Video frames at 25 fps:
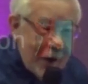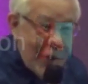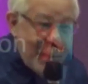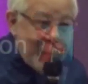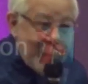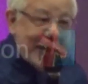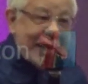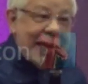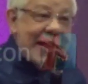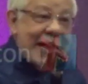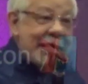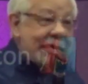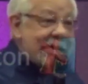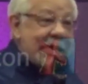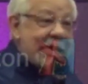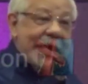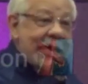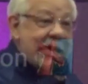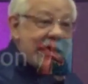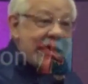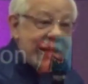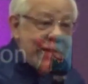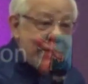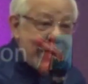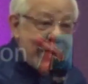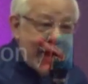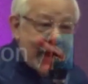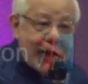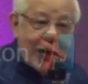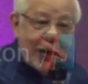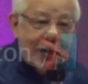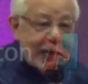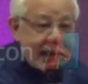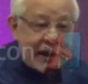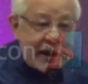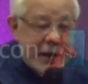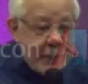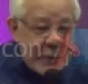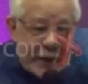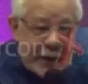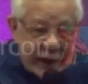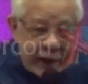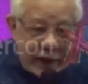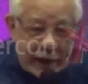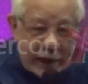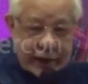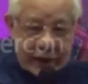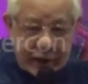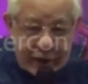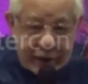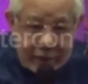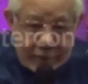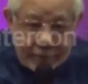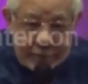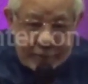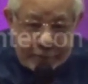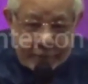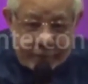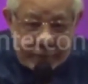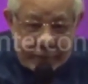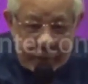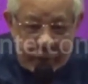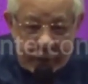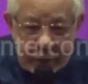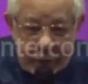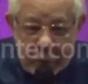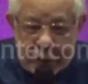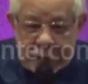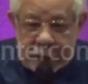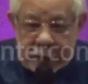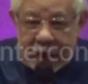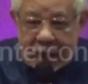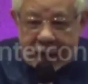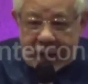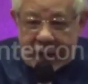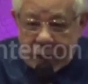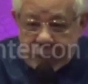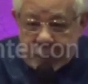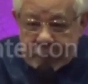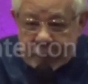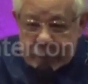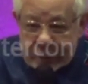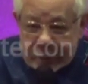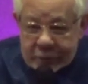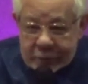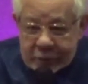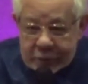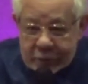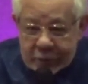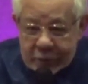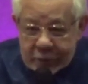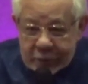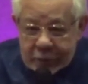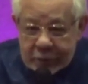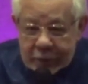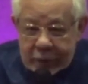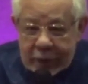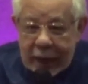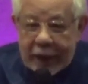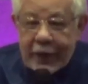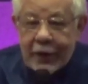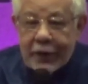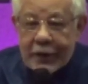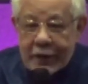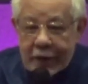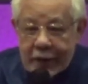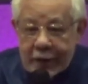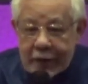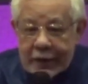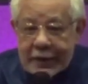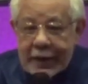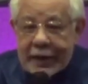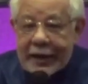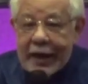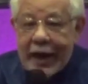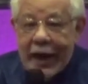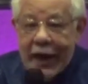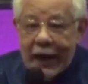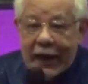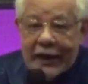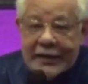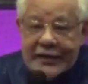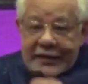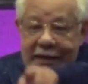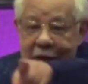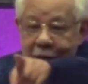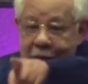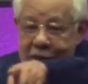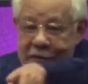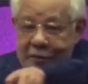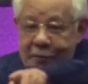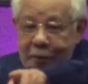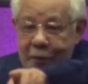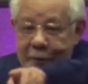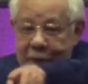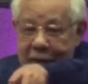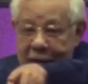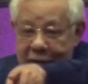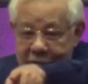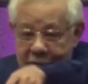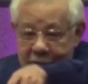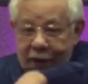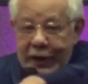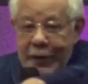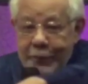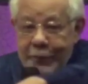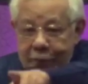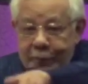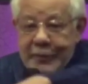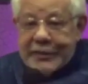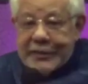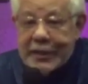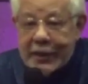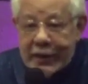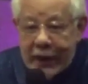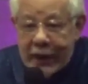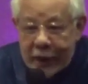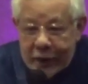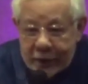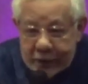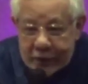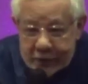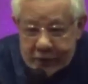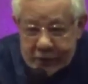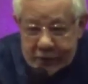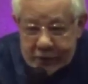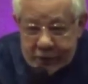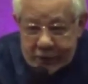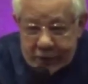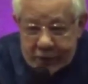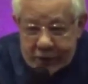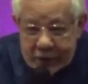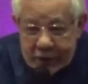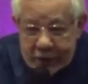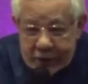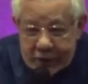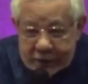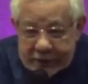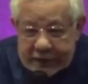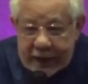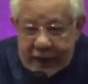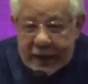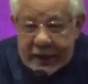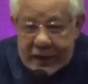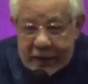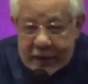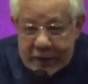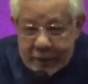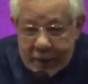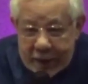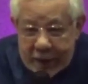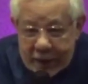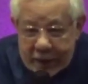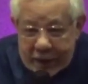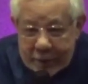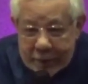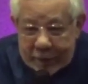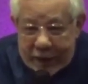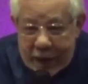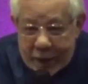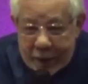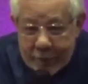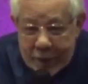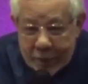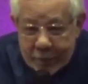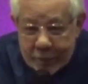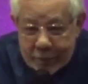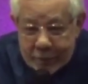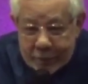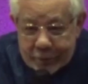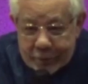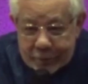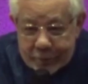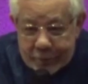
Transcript: Lo tanya caranya gimana kalau Imlek nih? Masa nggak tahu? Ayo kasih tahu sama opa, ayo kamu bisa gak? Caranya gimana? Dapat angpau.